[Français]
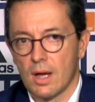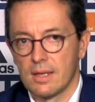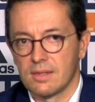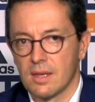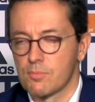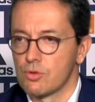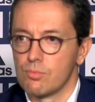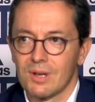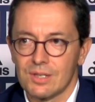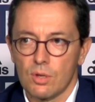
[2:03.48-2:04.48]
a été
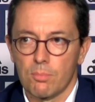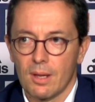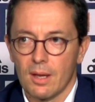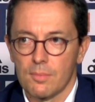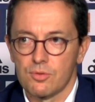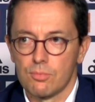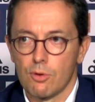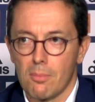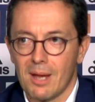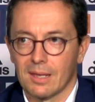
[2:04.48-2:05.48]
absolument exemplaire,
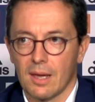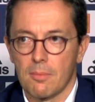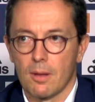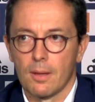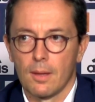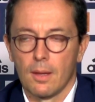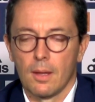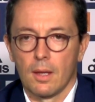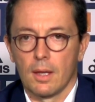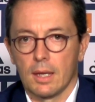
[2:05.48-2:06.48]
absolument remarquable.
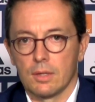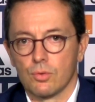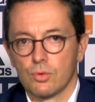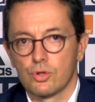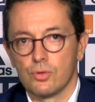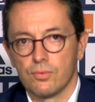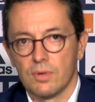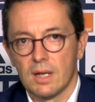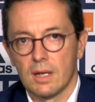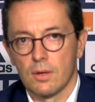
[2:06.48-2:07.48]
Et donc je
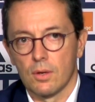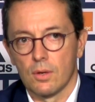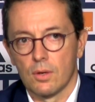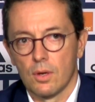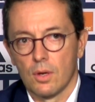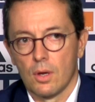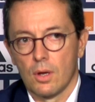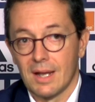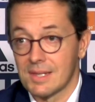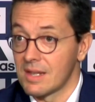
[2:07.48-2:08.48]
voulais
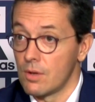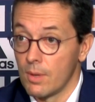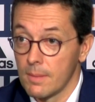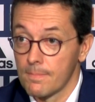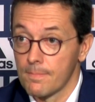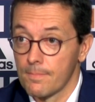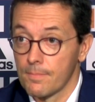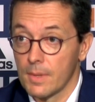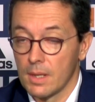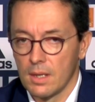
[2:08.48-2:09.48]
la saluer
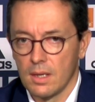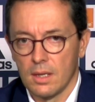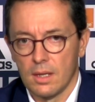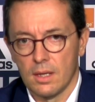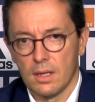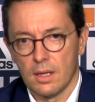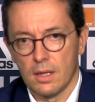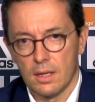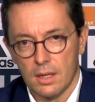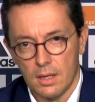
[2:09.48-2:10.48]

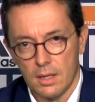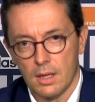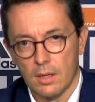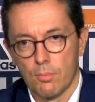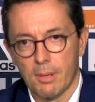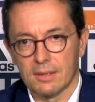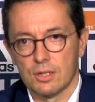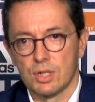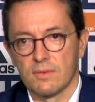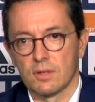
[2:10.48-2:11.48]
et, le partager